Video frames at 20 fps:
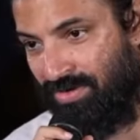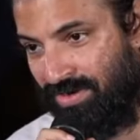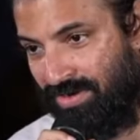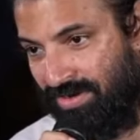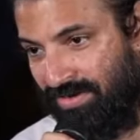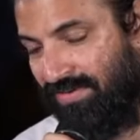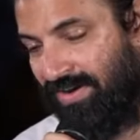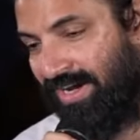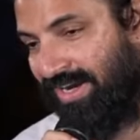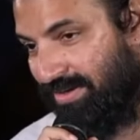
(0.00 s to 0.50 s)

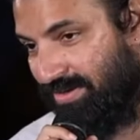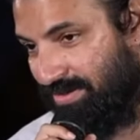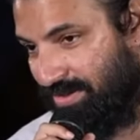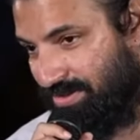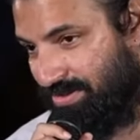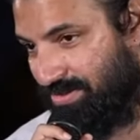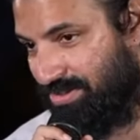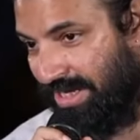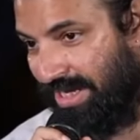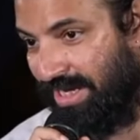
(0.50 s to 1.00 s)
ఉంటారు వాళ్ళు
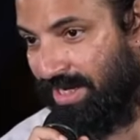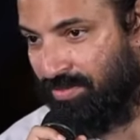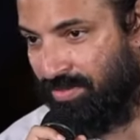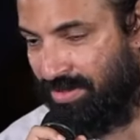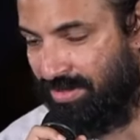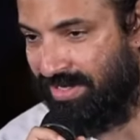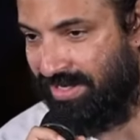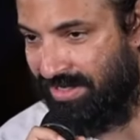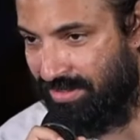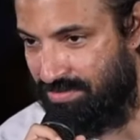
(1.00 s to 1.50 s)
చాలా
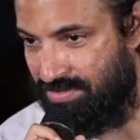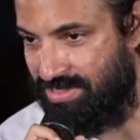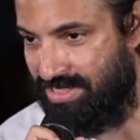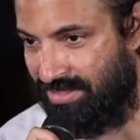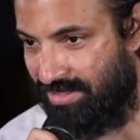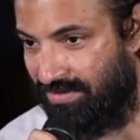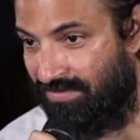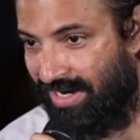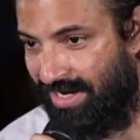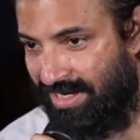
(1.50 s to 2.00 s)
మటుకు హెల్ప్
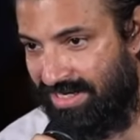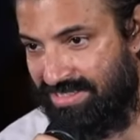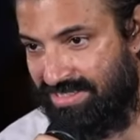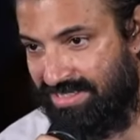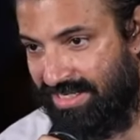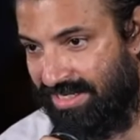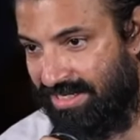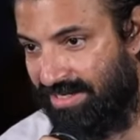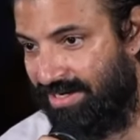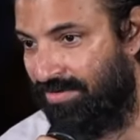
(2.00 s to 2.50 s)
చేశారు వాళ్ళు
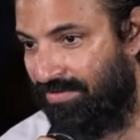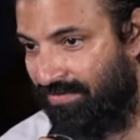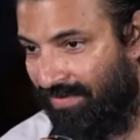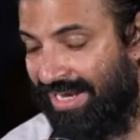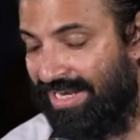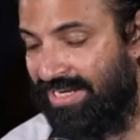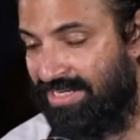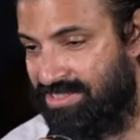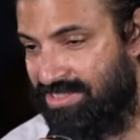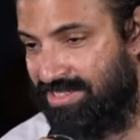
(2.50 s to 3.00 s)
డిజైన్
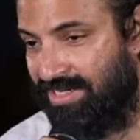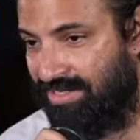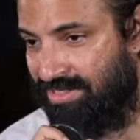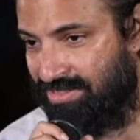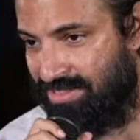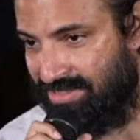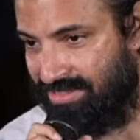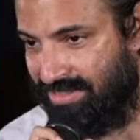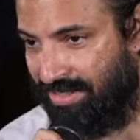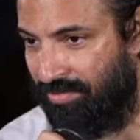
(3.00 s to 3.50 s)
వాళ్ళు
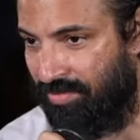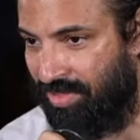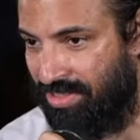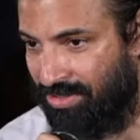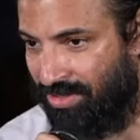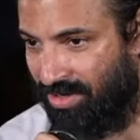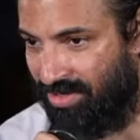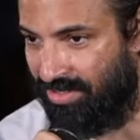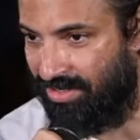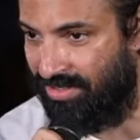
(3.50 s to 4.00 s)
ఇంజనీర్ చేశారు
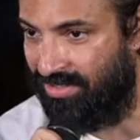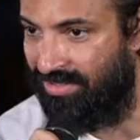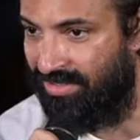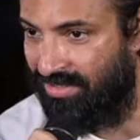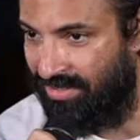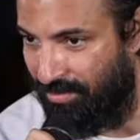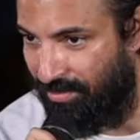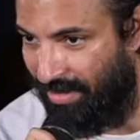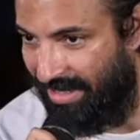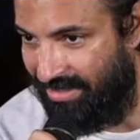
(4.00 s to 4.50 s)
మెజారిటీ
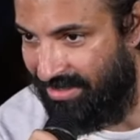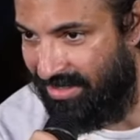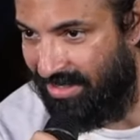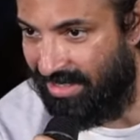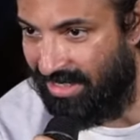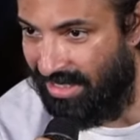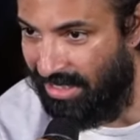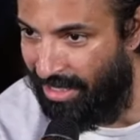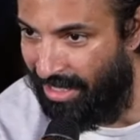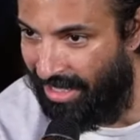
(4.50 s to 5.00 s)

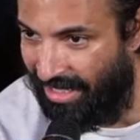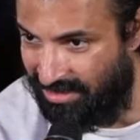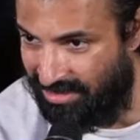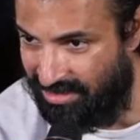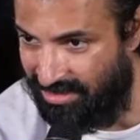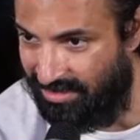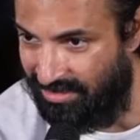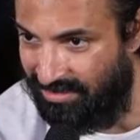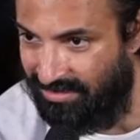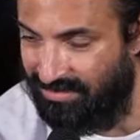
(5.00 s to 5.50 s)
మహేంద్ర కన్నా
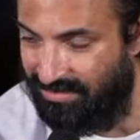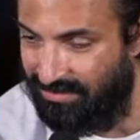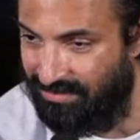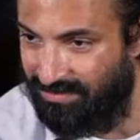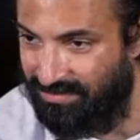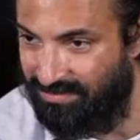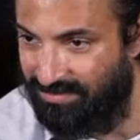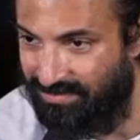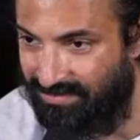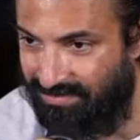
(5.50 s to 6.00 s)
యాక్చువల్
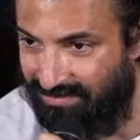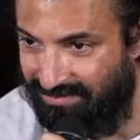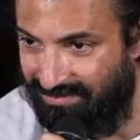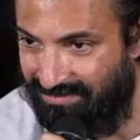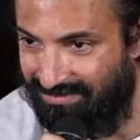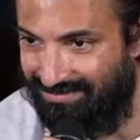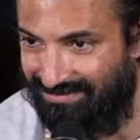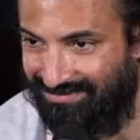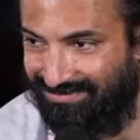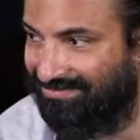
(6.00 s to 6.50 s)

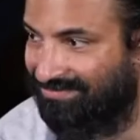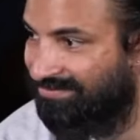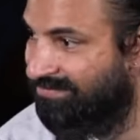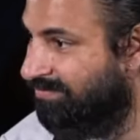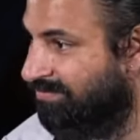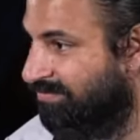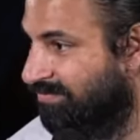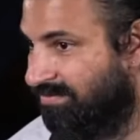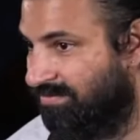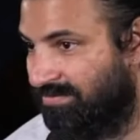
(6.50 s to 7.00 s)

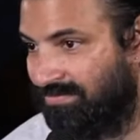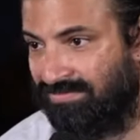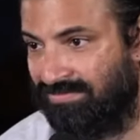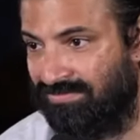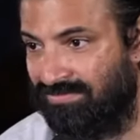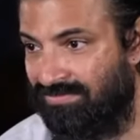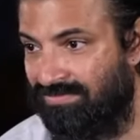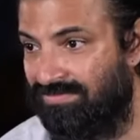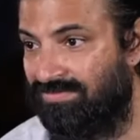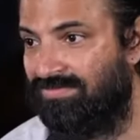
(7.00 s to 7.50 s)
నాగేశ్ సార్
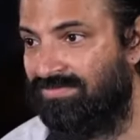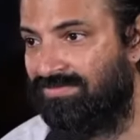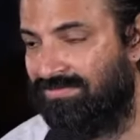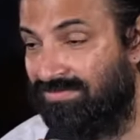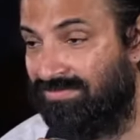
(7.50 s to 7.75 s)
నాగేశ్వన్ సార్